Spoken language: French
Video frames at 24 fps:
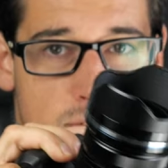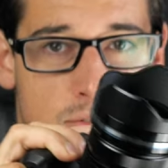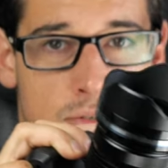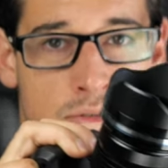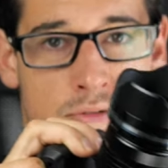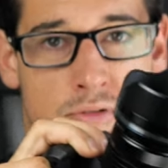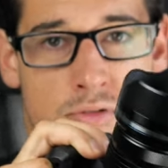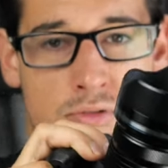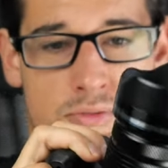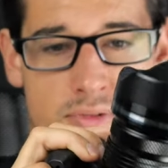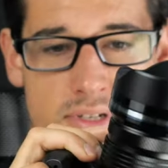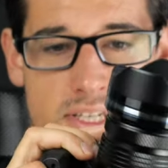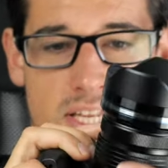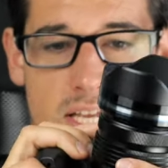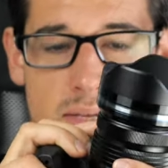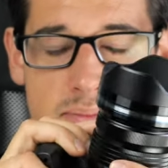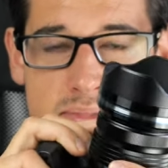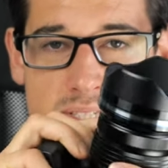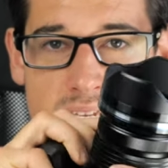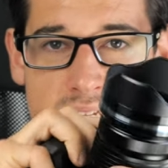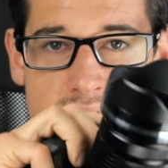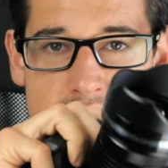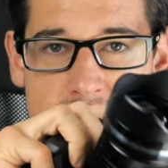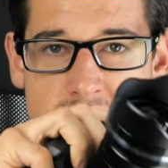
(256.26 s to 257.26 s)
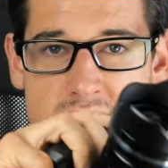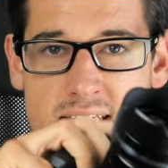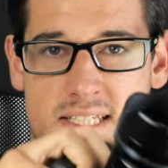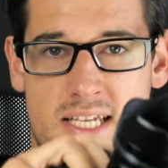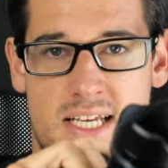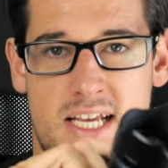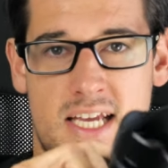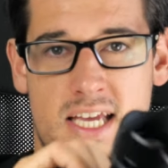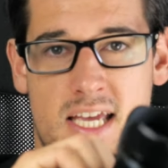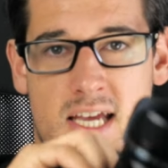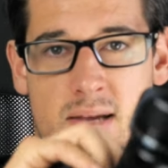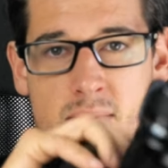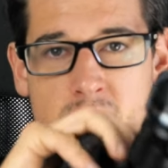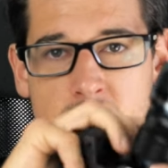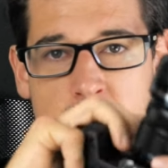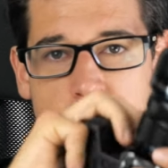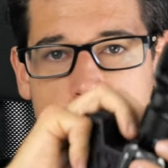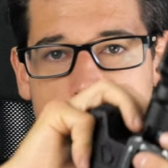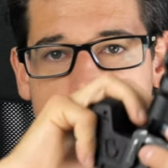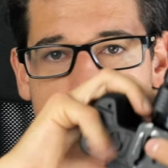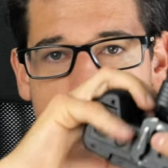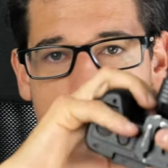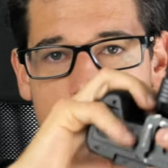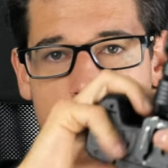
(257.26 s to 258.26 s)
que sur le long terme, c'est assez désagréable et au
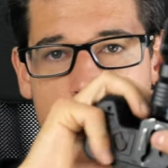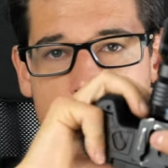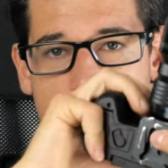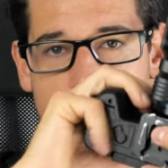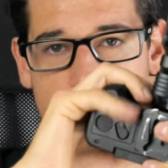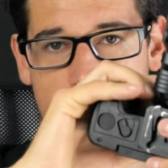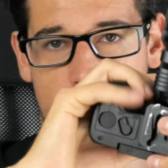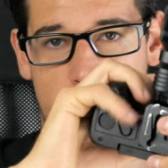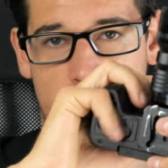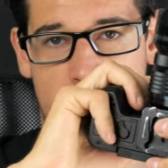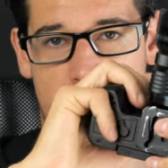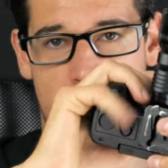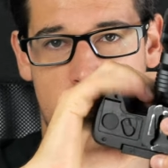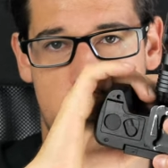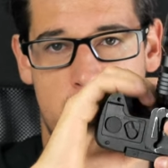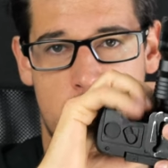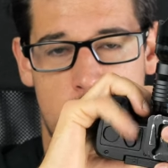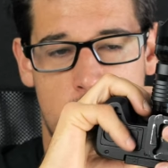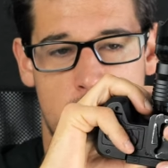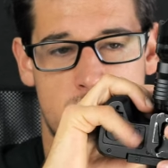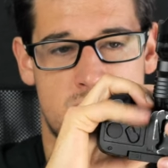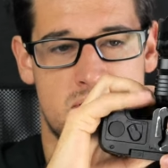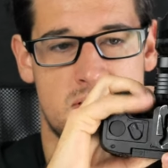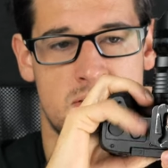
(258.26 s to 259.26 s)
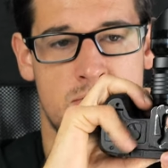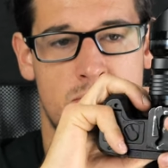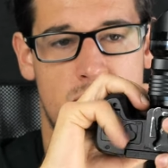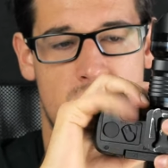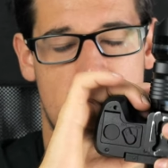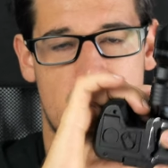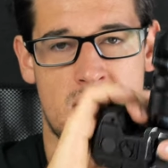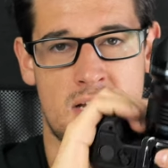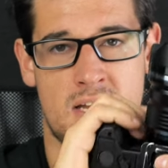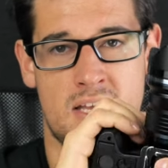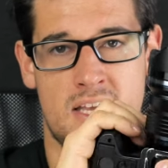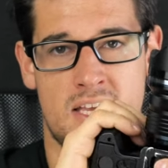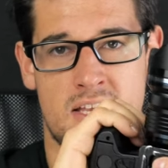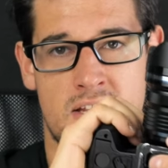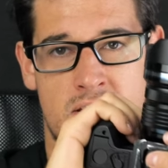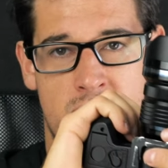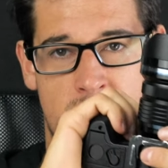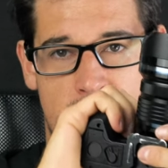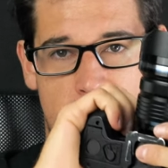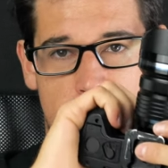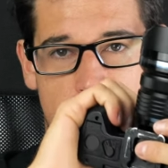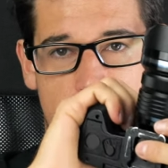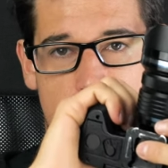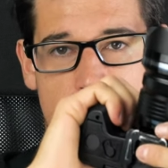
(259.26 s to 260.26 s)
bout d'un moment, on en a marre d'avoir le petit doigt là et
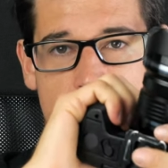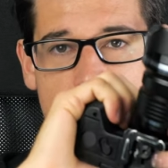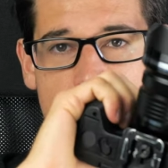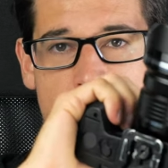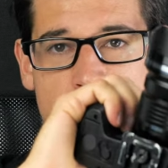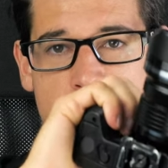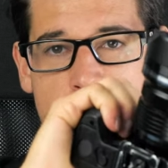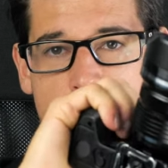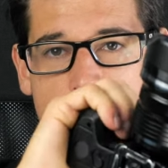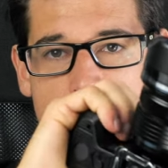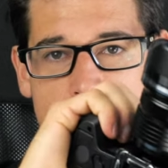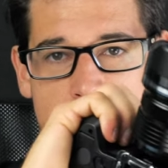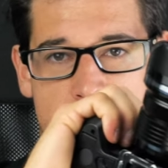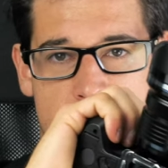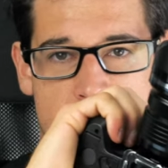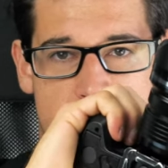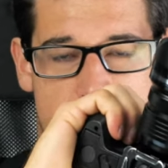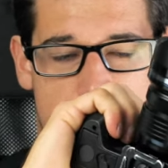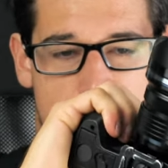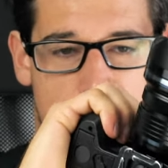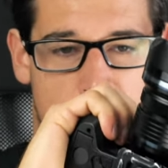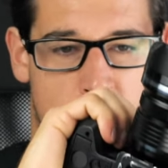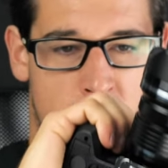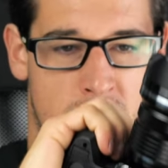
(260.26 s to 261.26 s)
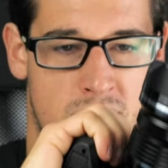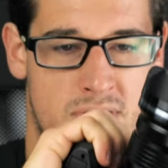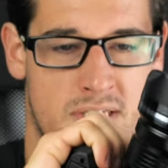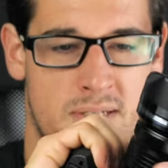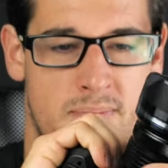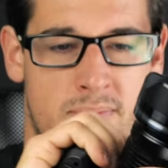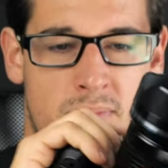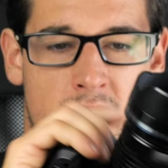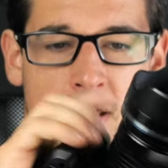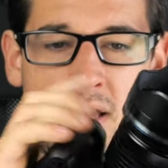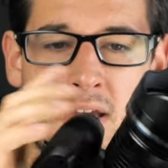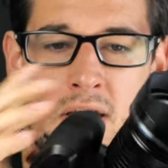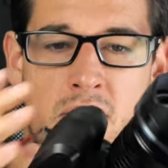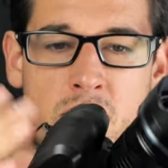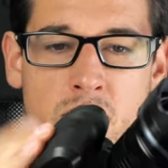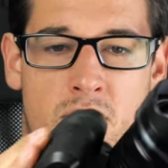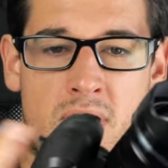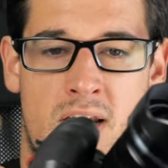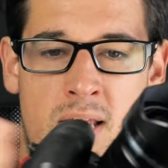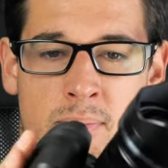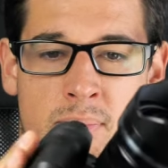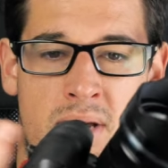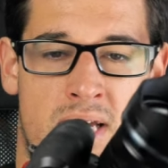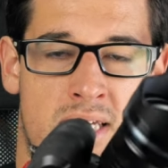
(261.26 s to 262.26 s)
on aimerait bien qu'il puisse venir se poser.
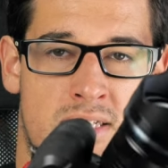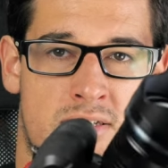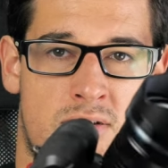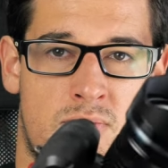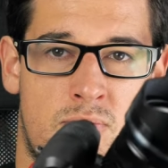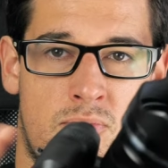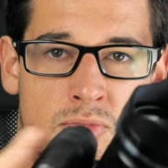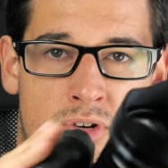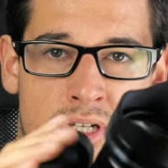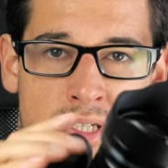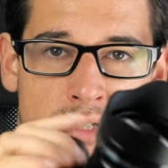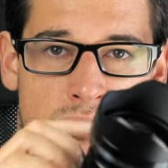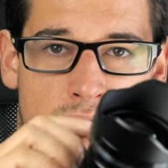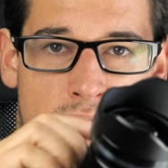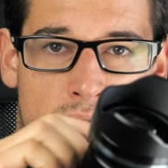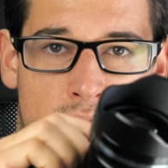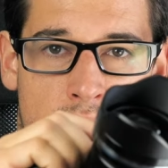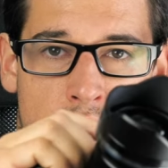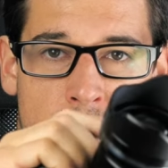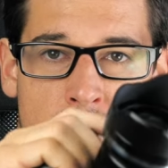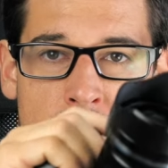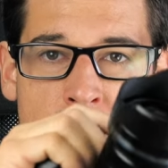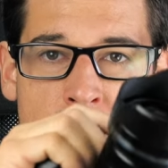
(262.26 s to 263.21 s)
Donc là, par exemple, moi sur le